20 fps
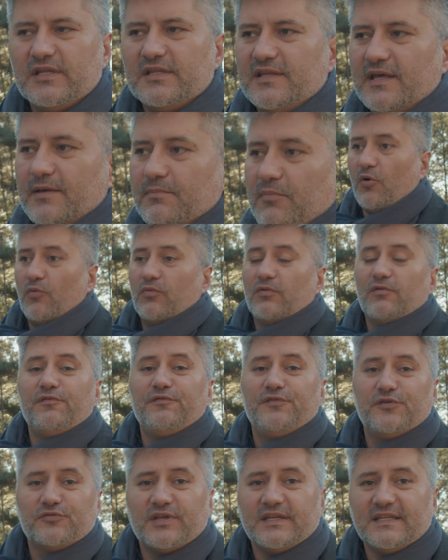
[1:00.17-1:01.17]
ND? Bom, o
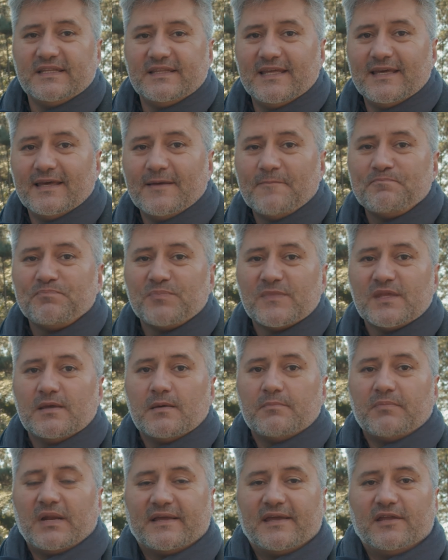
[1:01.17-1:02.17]
filtro ND,
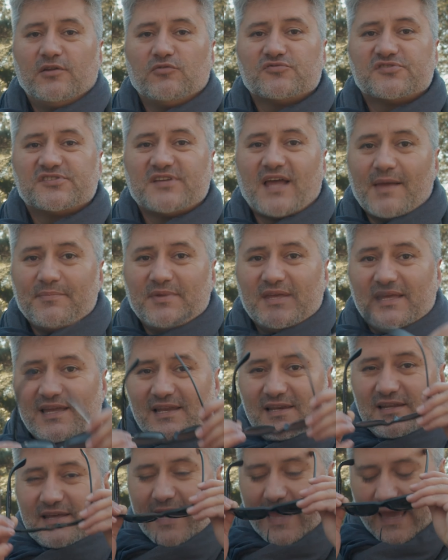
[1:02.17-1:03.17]
para quem não sabe,
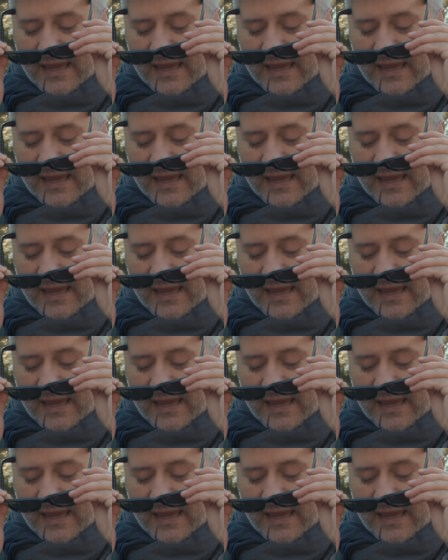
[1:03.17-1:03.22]
ele